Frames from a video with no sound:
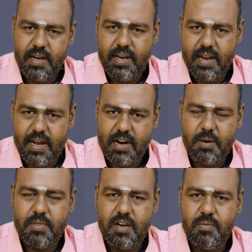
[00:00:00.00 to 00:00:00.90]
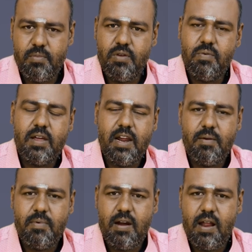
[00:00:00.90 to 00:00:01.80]
இன்றைய லக்கணம் தெரியும் போது உங்களுக்கு
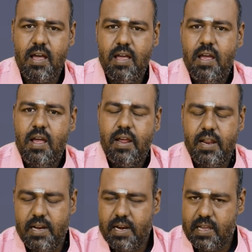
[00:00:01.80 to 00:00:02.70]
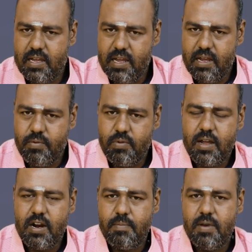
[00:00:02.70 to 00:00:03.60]
என்ன பண்ணலாம் இன்றைக்கு
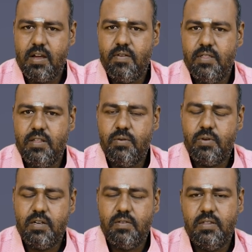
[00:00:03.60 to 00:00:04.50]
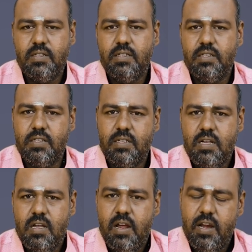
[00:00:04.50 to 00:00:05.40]
உதாரணமாக வந்து ஒருத்தர் வந்து
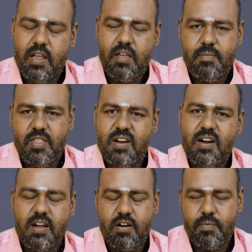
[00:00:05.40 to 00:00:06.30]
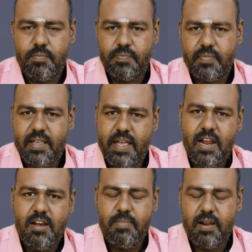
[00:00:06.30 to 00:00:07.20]
இன்றைக்கி மிதன லக்கணம்
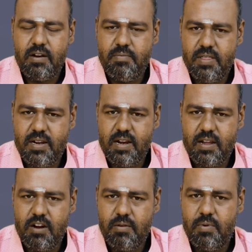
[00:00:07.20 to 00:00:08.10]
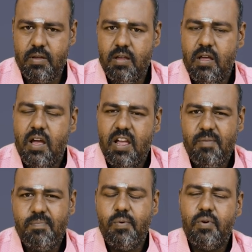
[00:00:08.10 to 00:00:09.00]
ஏஎல்பி லக்கணம் மிதுன லக்கணம்
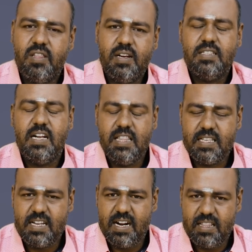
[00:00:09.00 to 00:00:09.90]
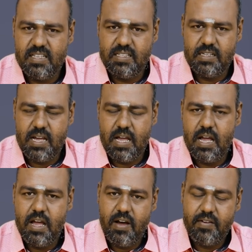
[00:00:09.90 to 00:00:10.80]
இப்போ ஒருத்தருக்கு சனிதசை நடந்துச்சுன்னா
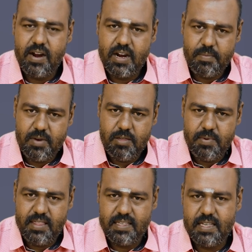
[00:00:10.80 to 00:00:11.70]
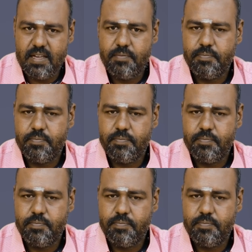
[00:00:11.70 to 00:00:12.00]
அவருக்கு அட்டமாதிபதி தசை